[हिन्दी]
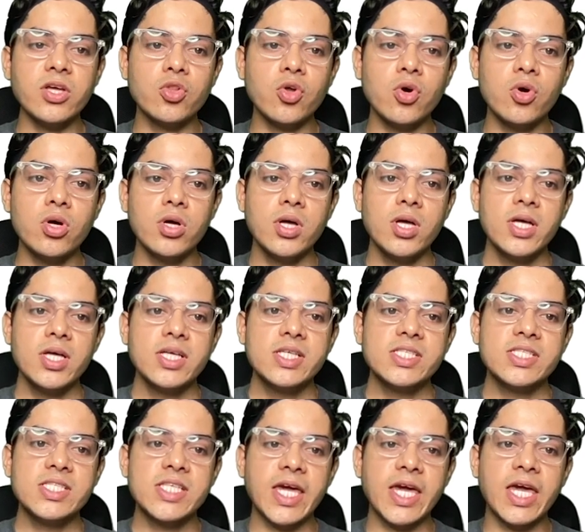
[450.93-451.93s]
तो
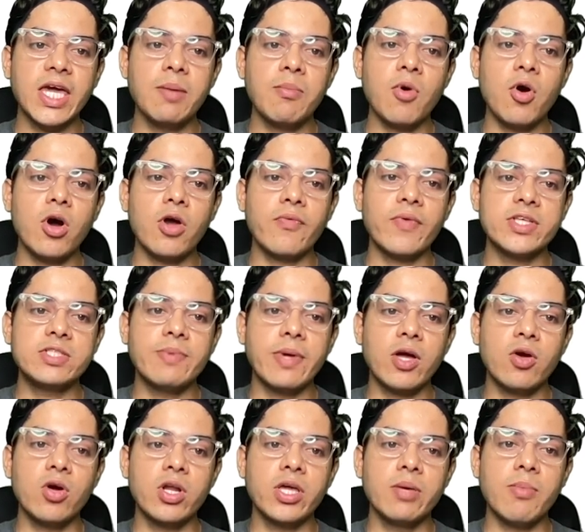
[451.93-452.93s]
सिक्किम और वेस्ट
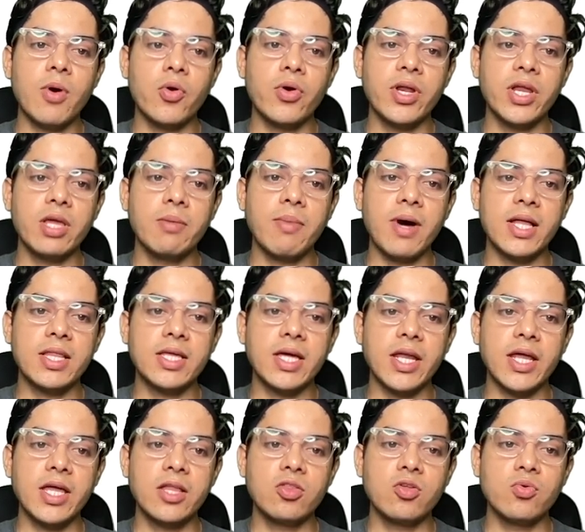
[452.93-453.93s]
बंगाल की बाउंड्री की बात
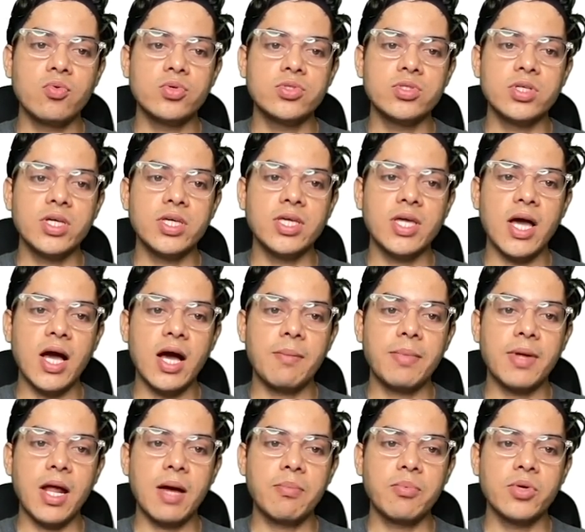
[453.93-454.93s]
करें तो कुछ यहाँ
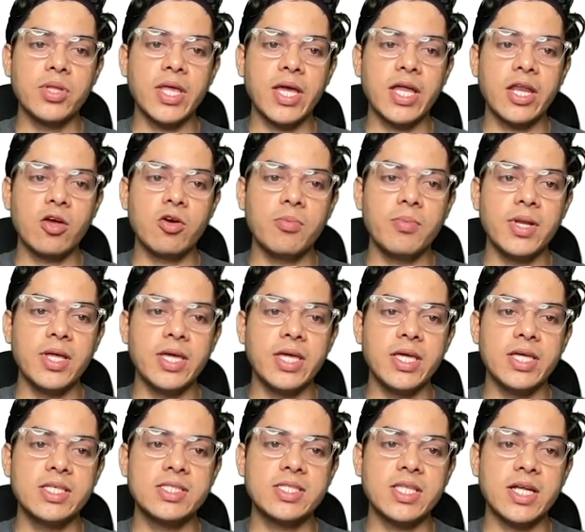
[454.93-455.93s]
पर आपको देखने को मिलेगी
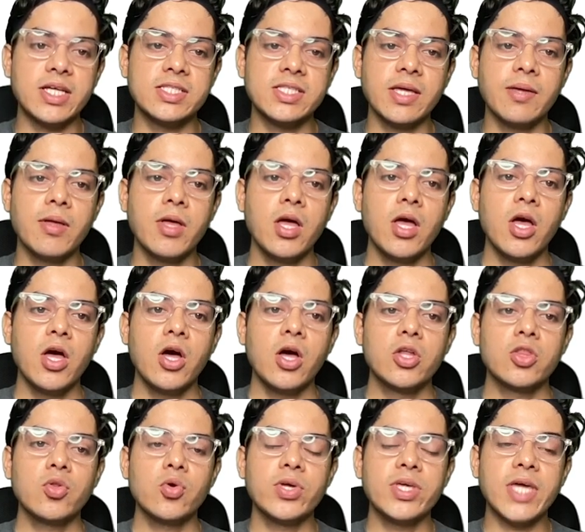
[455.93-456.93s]
इस तरह से
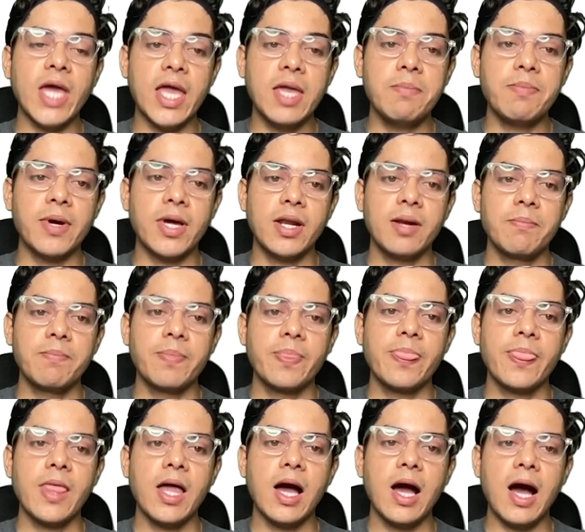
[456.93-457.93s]
तो यहीं पर
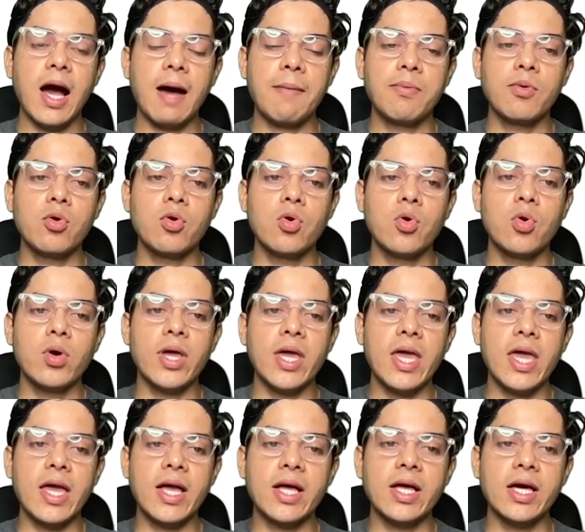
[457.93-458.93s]
आपको
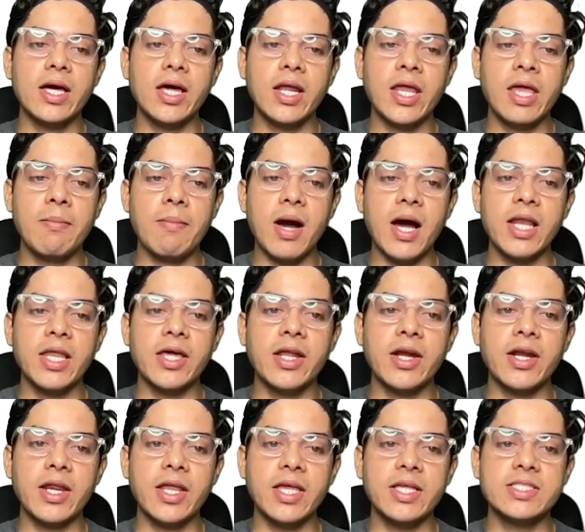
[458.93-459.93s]
एक
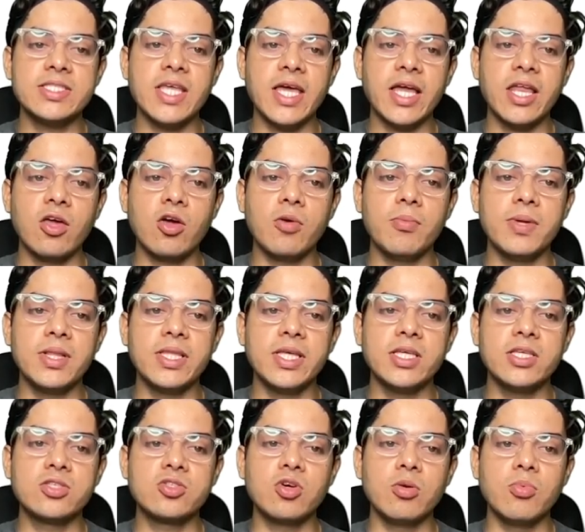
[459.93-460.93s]
हिमालयन रेंज देखने को मिलती
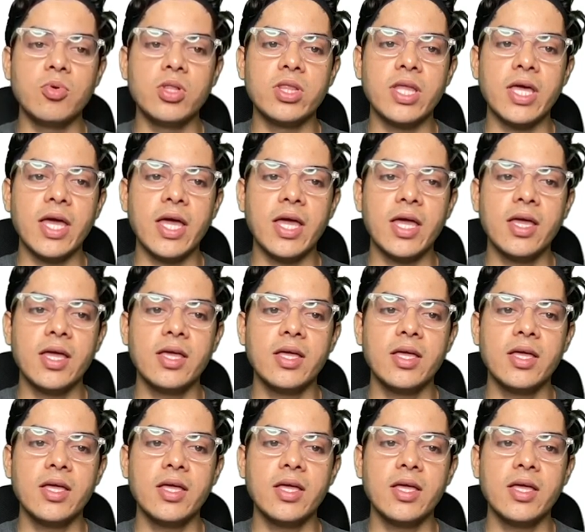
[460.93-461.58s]
है जिसको बोलते हैं